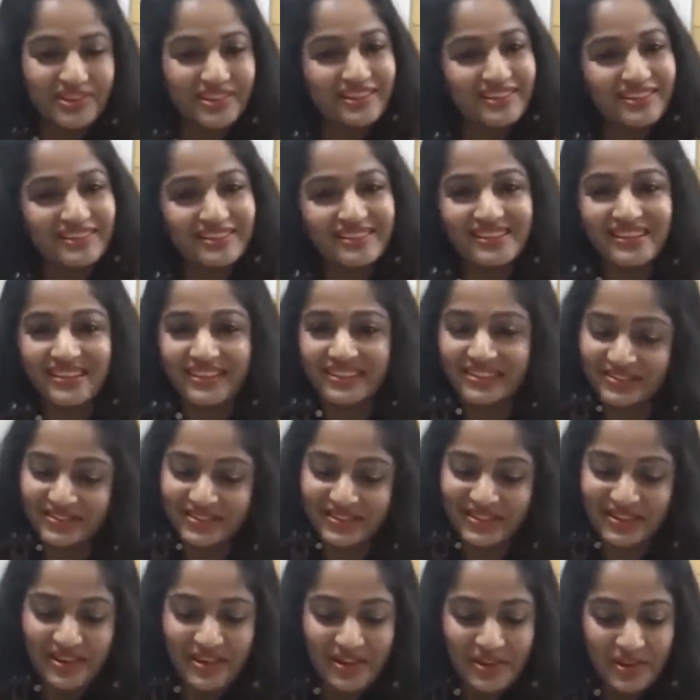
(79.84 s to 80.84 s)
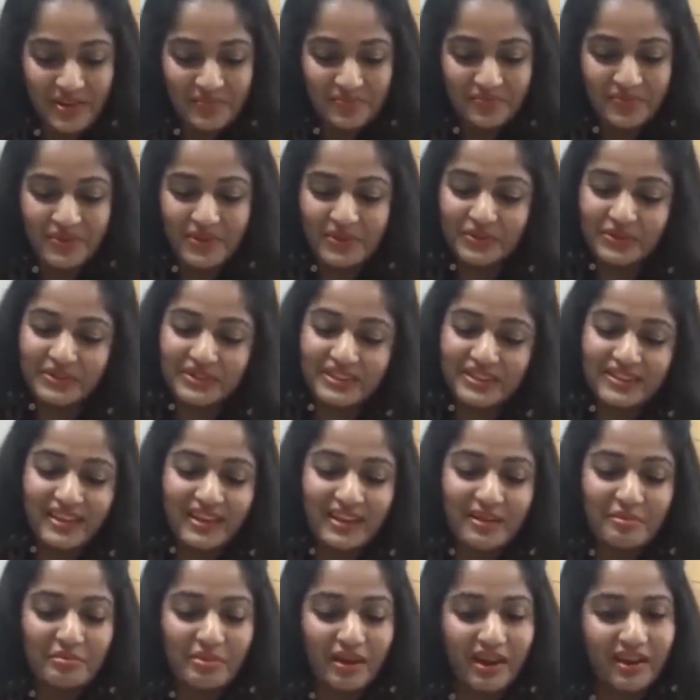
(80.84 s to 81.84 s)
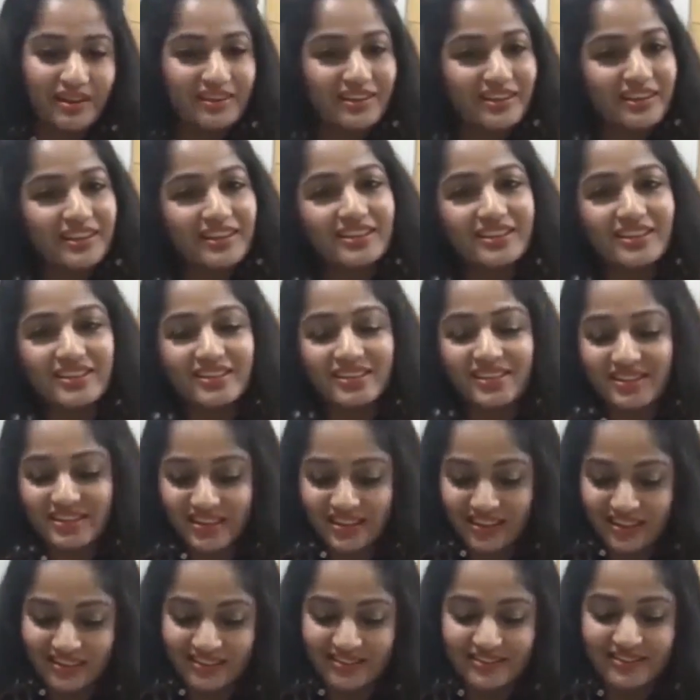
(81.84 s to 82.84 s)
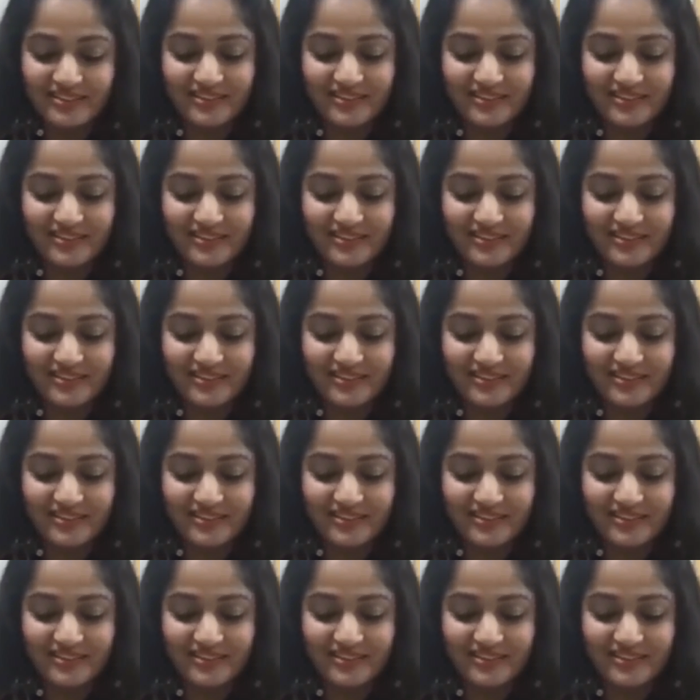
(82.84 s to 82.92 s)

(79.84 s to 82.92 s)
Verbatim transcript: తీసేశారు లోక్సత్తా అనే పార్టీనే తీసేశారు